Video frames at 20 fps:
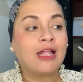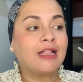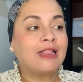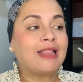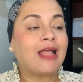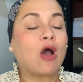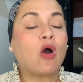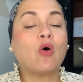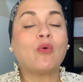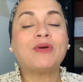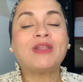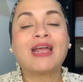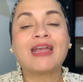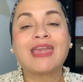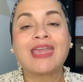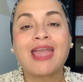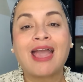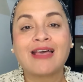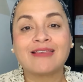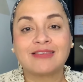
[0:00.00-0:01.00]
La obra
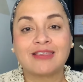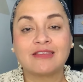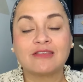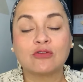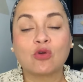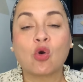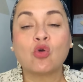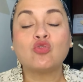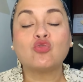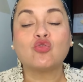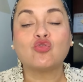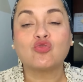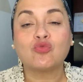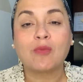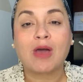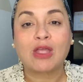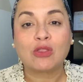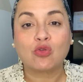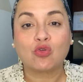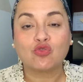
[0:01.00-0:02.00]
que haces con tus
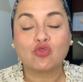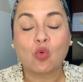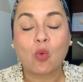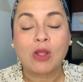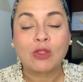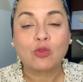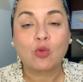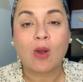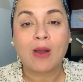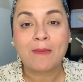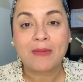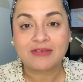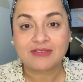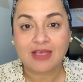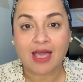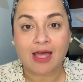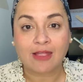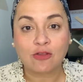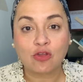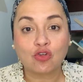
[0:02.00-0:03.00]
manos cuando
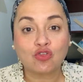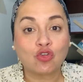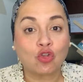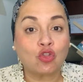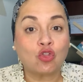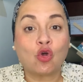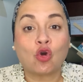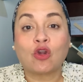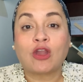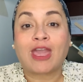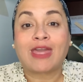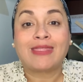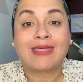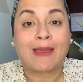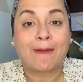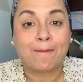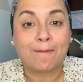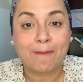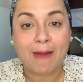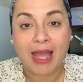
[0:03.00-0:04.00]
amas a Dios no queda
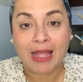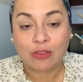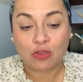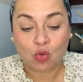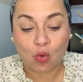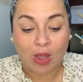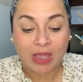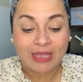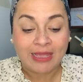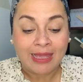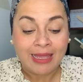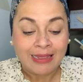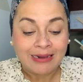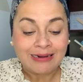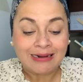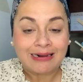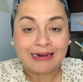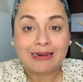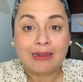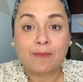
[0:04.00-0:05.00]
en vano, hay
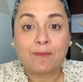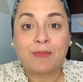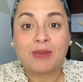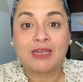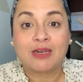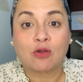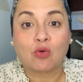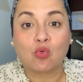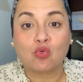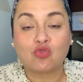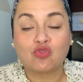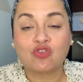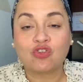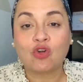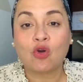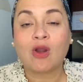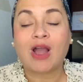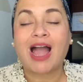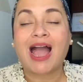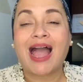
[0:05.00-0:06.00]

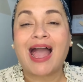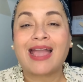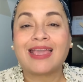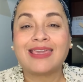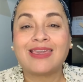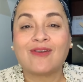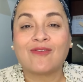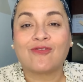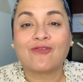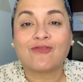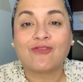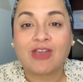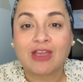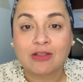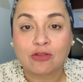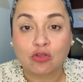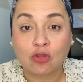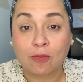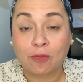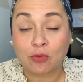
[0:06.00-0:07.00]
repercusión, hay
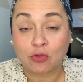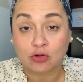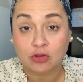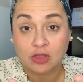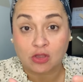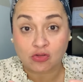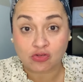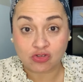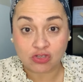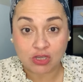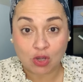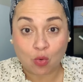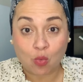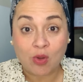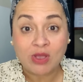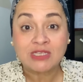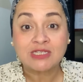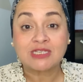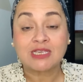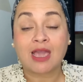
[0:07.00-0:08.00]
efecto por
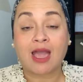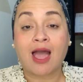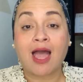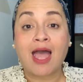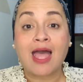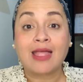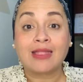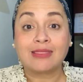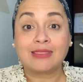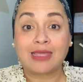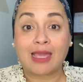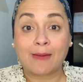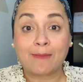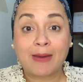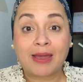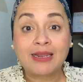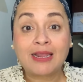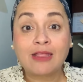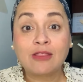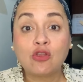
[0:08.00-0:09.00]
consecuencia de
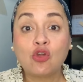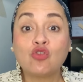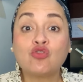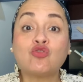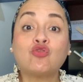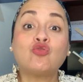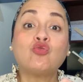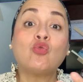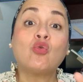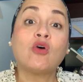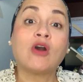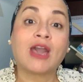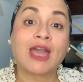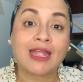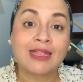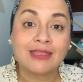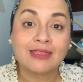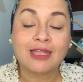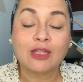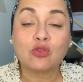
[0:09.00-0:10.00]
amar a Dios, tu
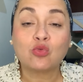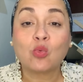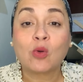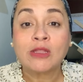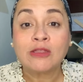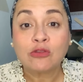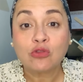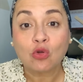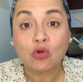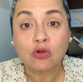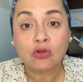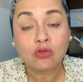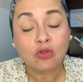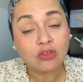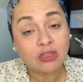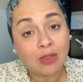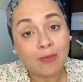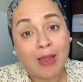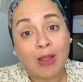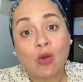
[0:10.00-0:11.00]
gente, tu
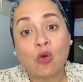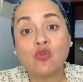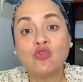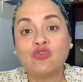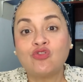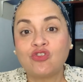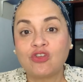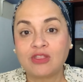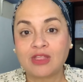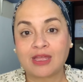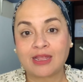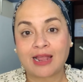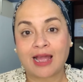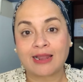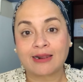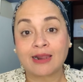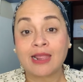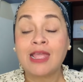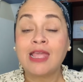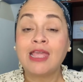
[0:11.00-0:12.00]
entorno te va a considerar